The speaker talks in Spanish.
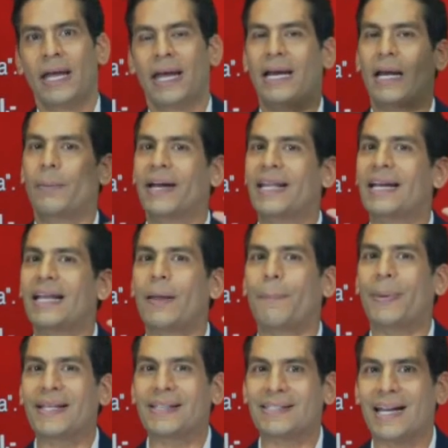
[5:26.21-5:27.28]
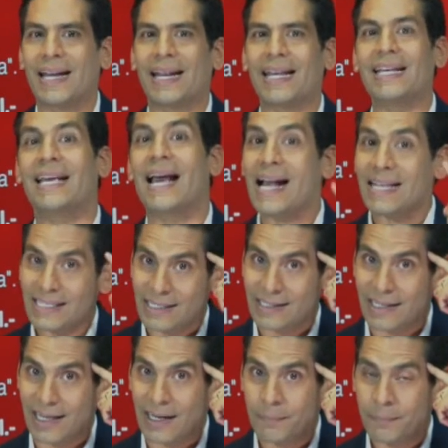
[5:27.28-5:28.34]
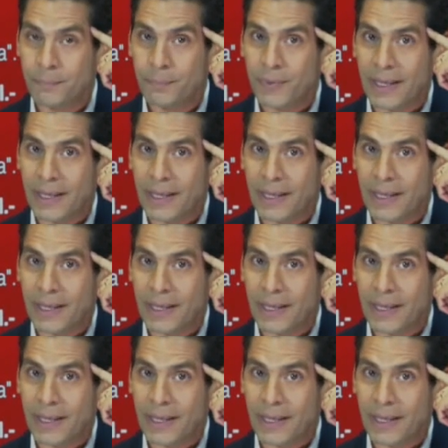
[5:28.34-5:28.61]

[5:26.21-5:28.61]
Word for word: en la manera de pensar y hasta